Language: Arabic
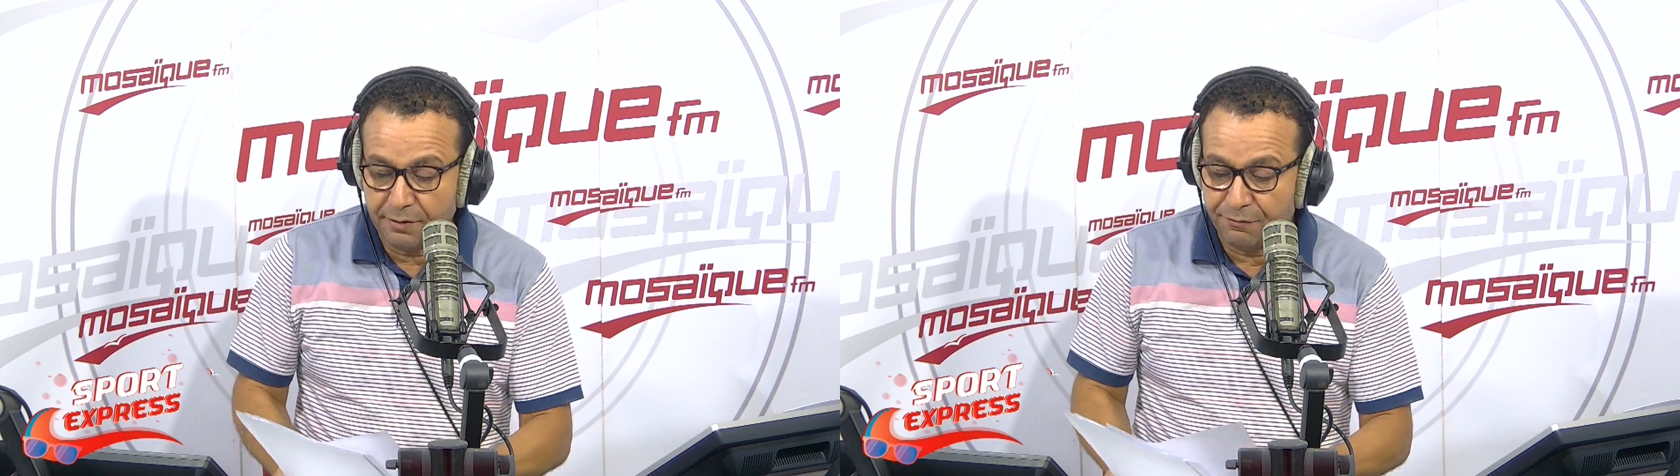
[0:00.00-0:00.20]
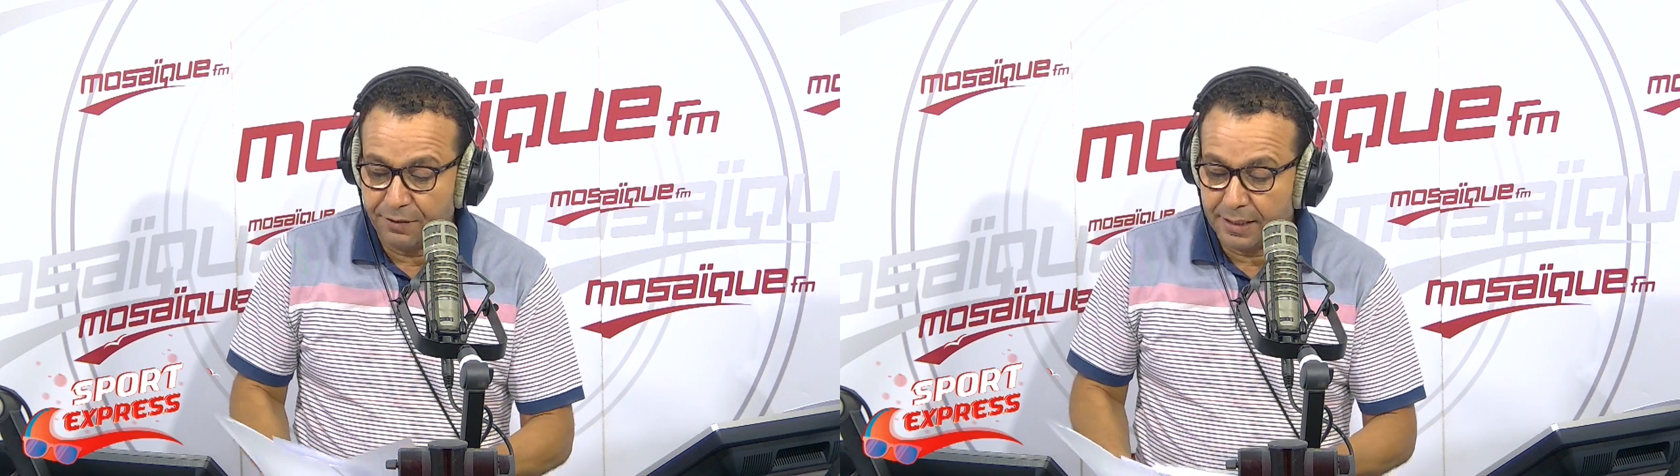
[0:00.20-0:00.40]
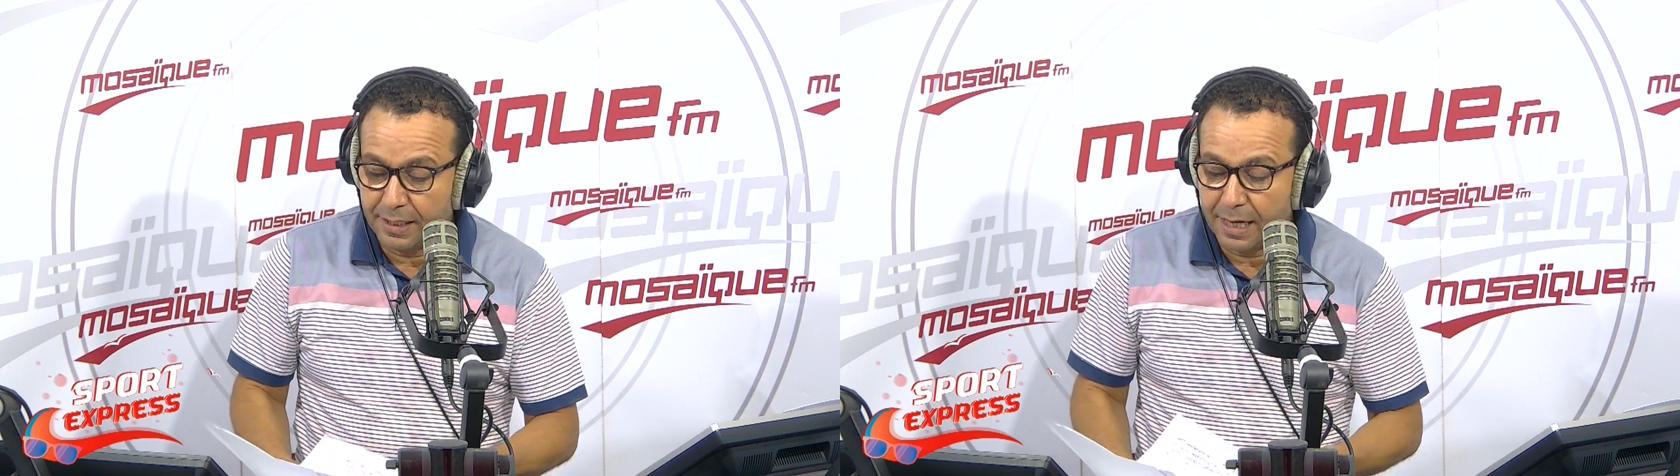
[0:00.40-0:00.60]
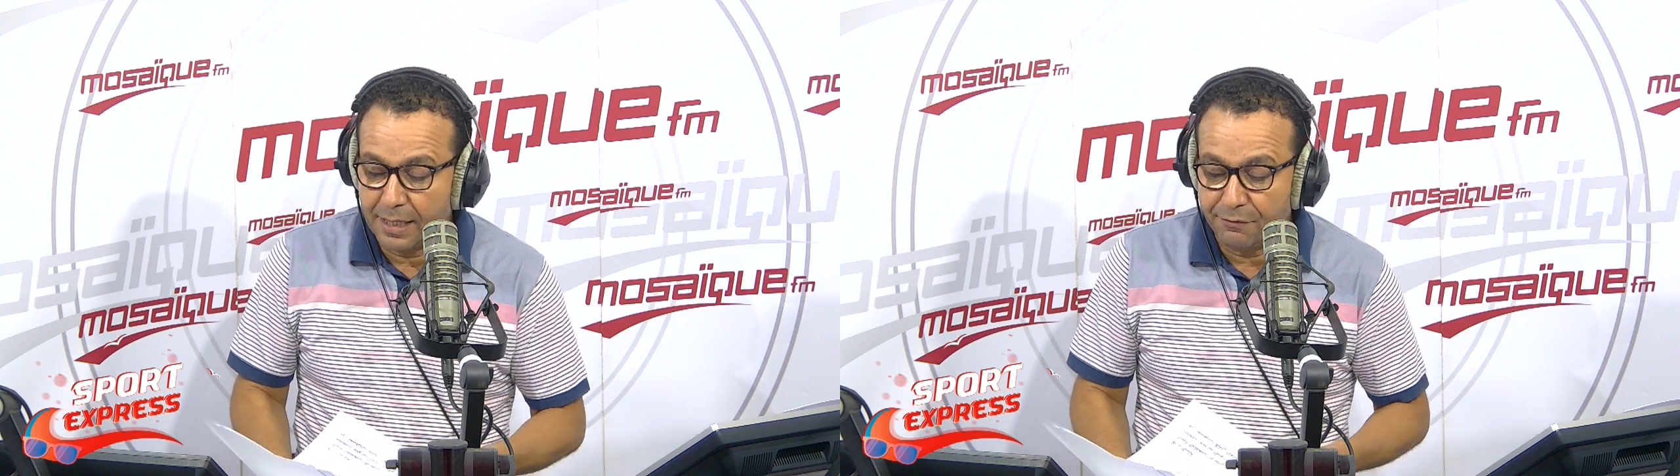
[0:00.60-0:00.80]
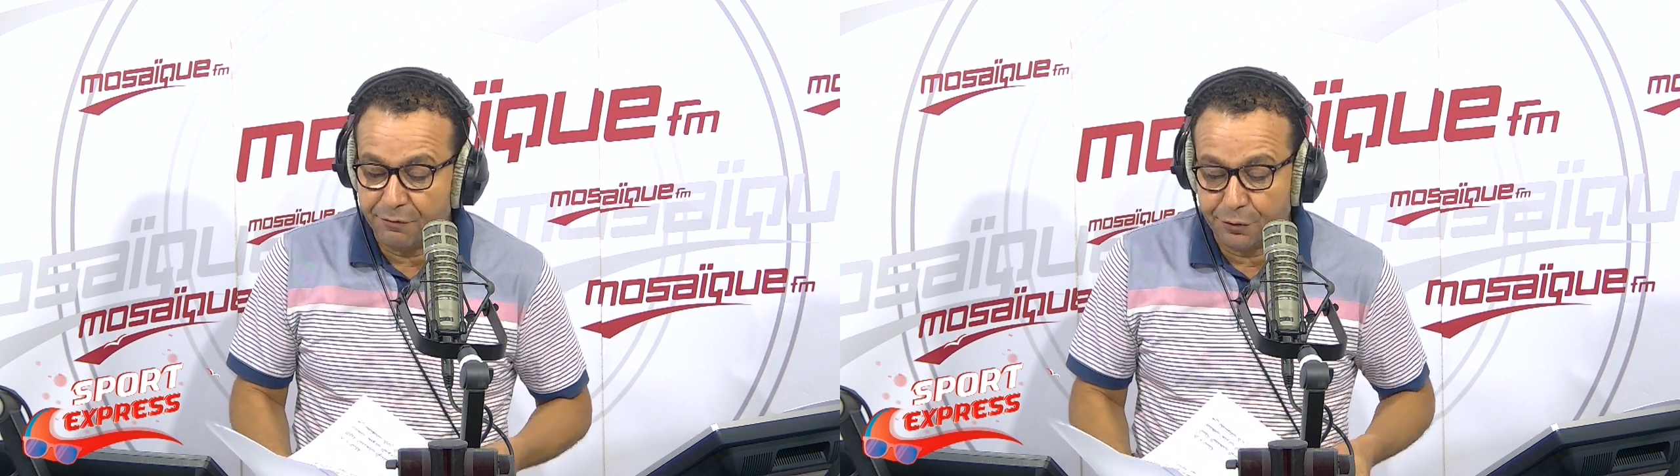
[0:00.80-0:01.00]
في
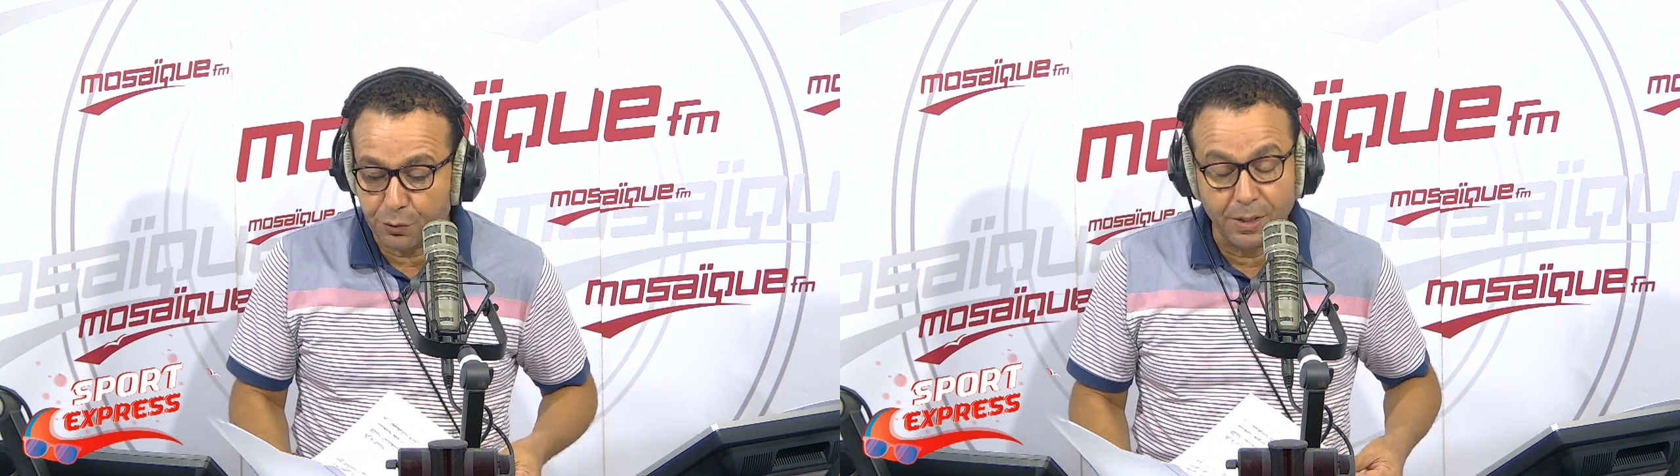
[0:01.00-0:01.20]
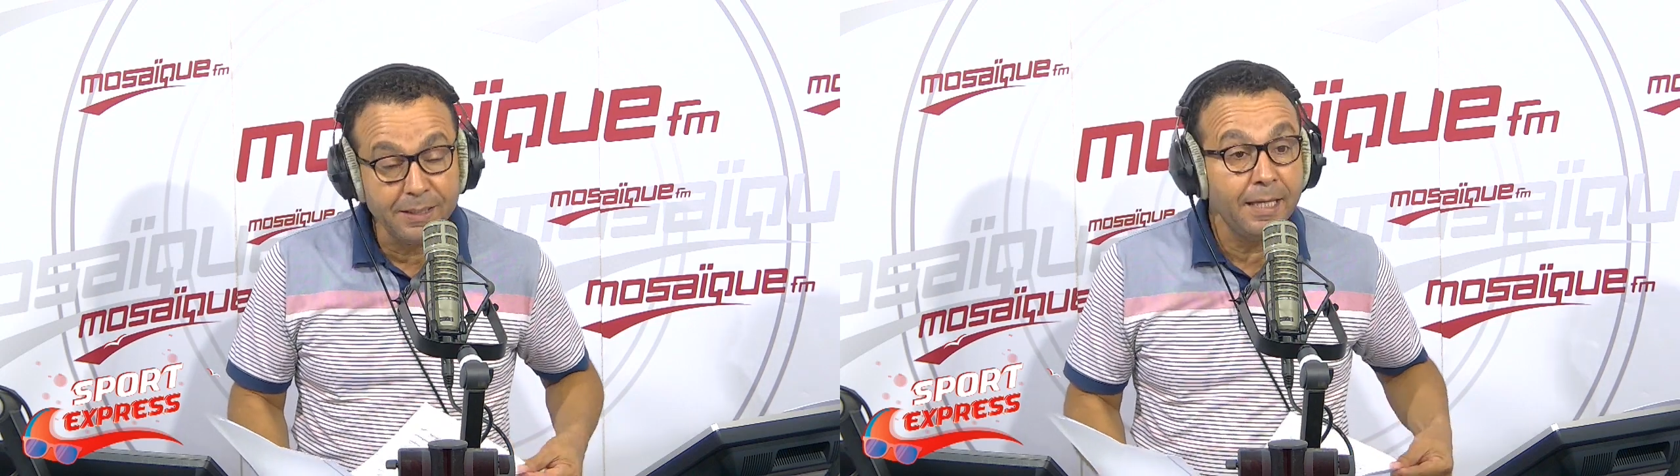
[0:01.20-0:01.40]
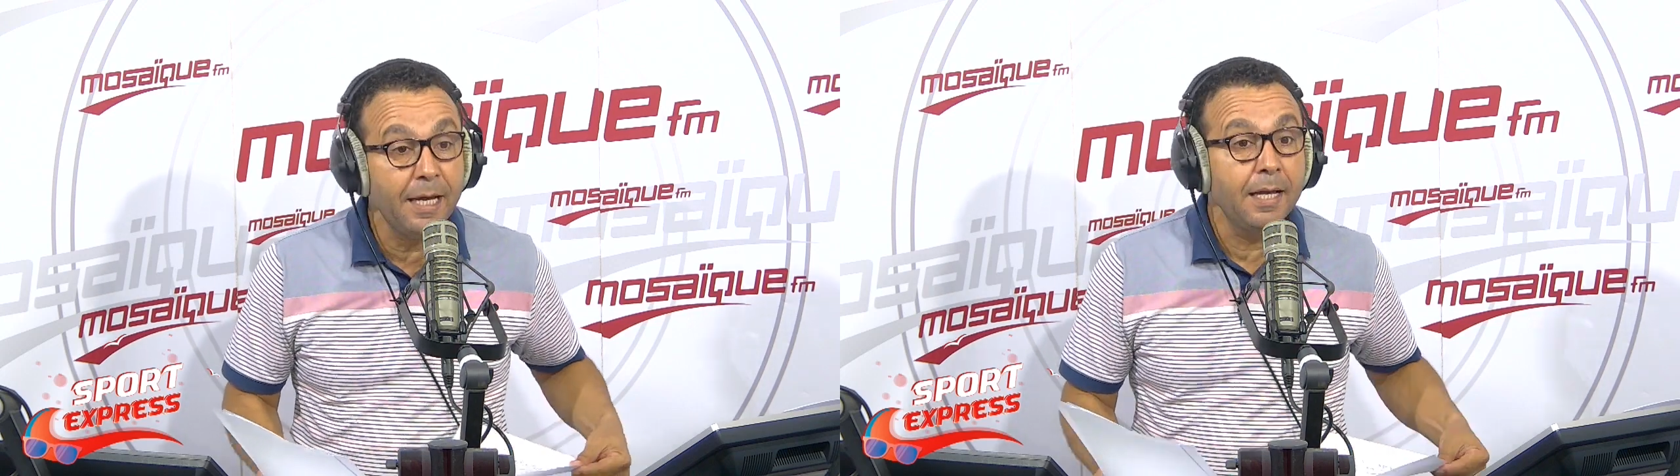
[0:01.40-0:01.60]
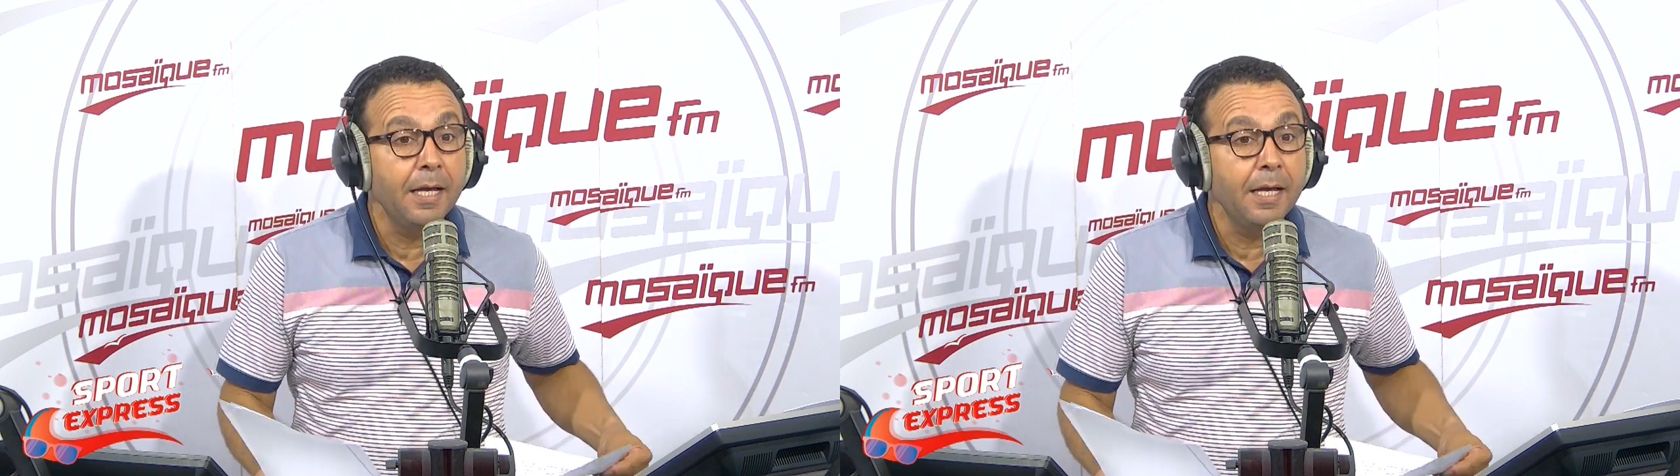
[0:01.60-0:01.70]
كيغالي في رواندا